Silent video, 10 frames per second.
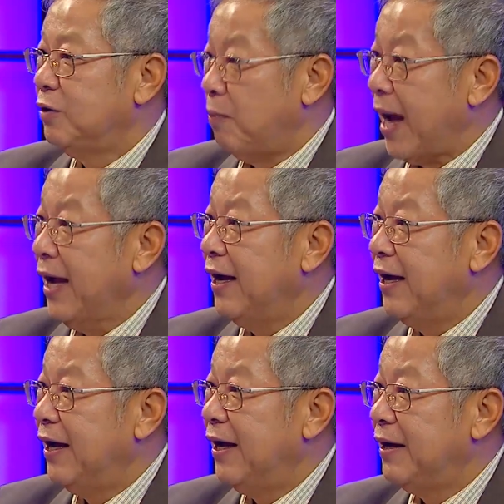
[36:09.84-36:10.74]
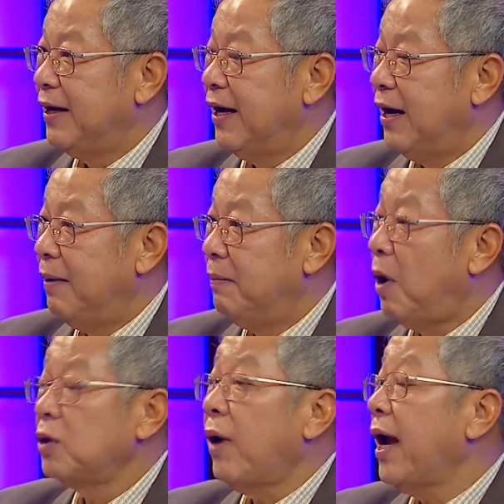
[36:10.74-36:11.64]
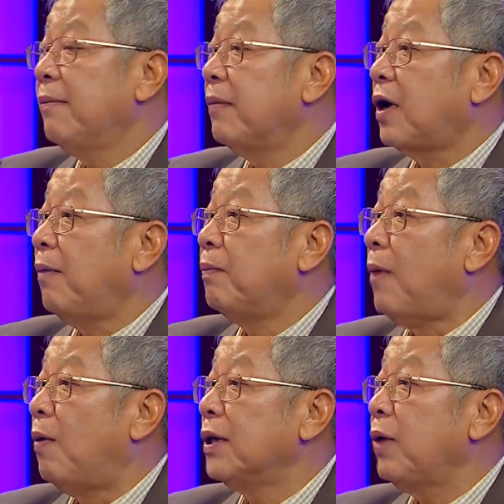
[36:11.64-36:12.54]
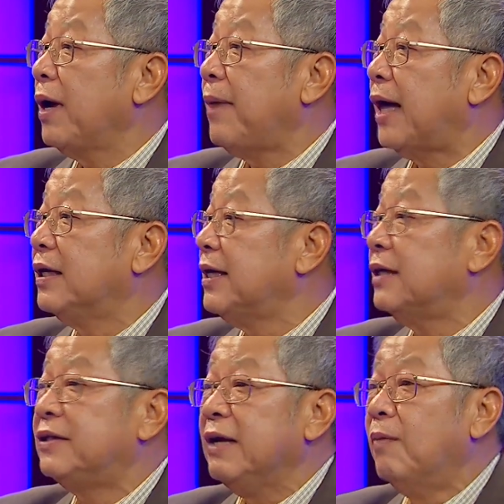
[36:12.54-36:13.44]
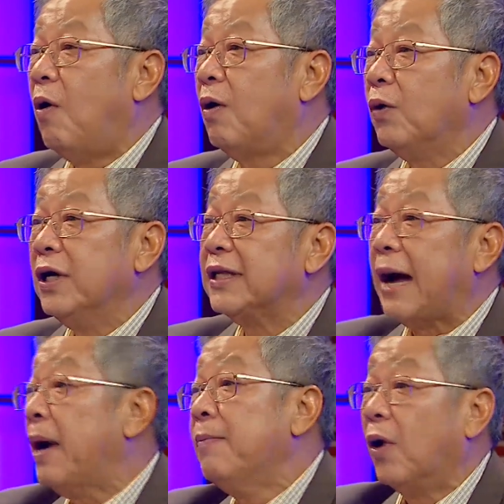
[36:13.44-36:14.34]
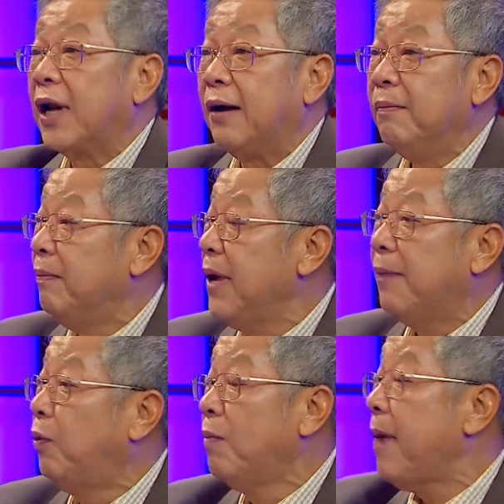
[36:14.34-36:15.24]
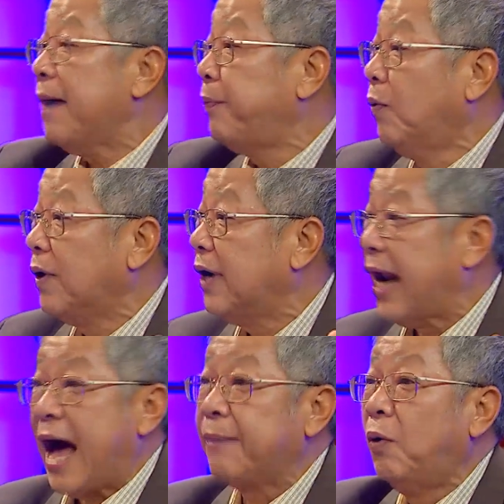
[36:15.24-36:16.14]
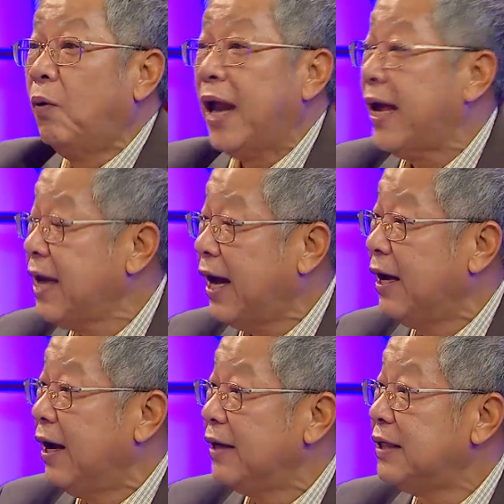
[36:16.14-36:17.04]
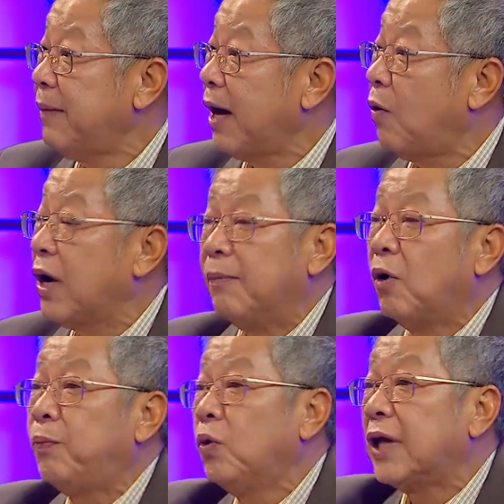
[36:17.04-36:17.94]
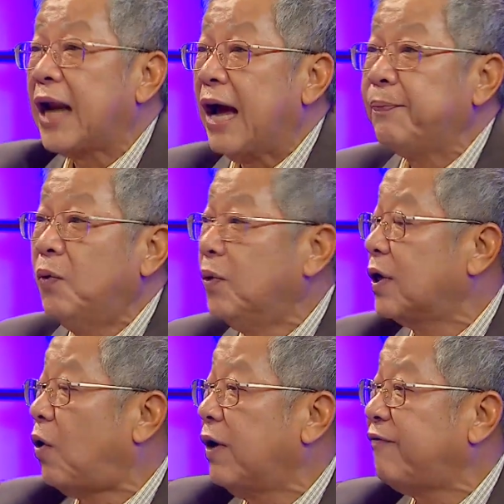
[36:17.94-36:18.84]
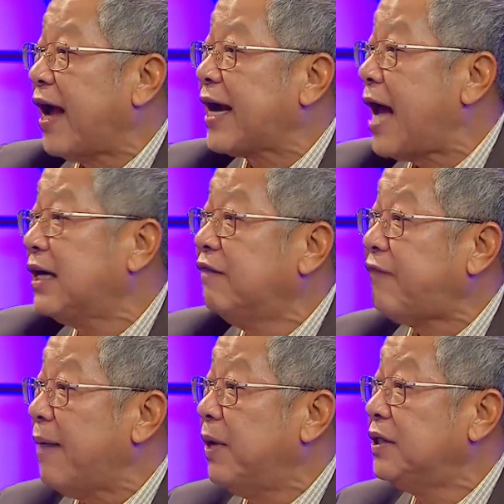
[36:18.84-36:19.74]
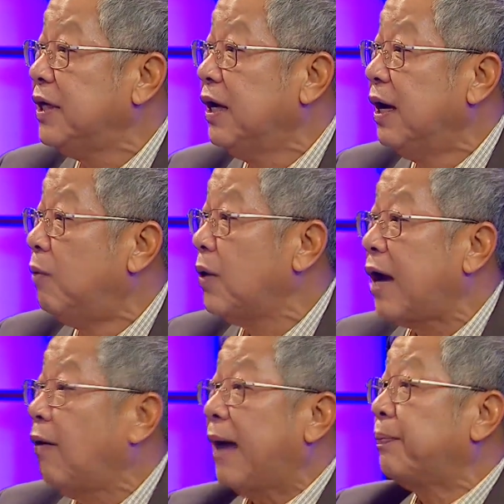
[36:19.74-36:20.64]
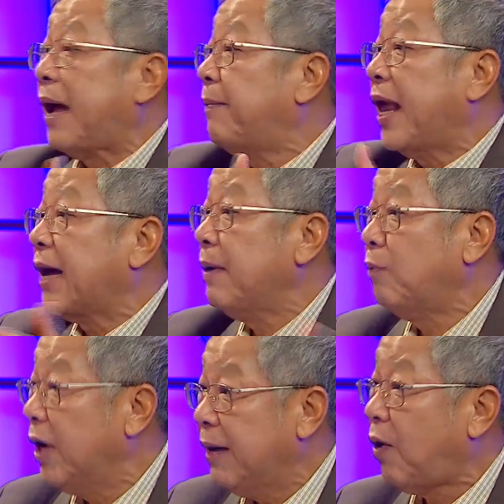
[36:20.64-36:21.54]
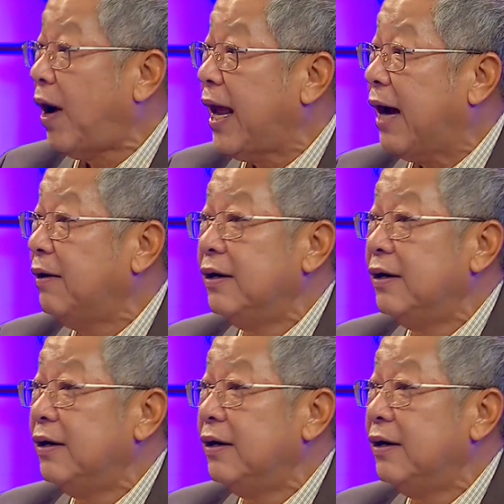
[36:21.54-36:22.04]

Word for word: ถูกไหมจำไม่ค่อยได้ไปก่อนเพราะตัวเองก็บอกว่าตัวเองมาถึงนั่น4 โมงคนอื่นทำให้หมดอ่ะเมียพูดแม่พูดหลานพูดอะไรเงี้ยใช่ไหมคนขับรถพูดทนายพูดฝ่ายการเงินฝ่ายบัญชีพวกนั้นเขารับทำอะไรกันไปหมดเรียบร้อยแล้ว